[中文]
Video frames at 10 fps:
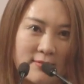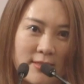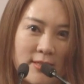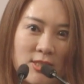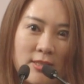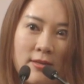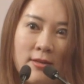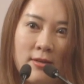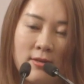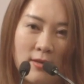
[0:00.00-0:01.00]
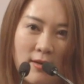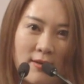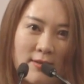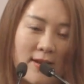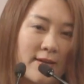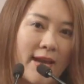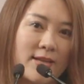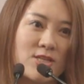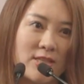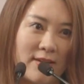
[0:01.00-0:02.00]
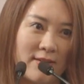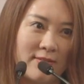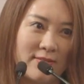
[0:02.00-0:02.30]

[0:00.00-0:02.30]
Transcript: 呢也是呃，刚开始，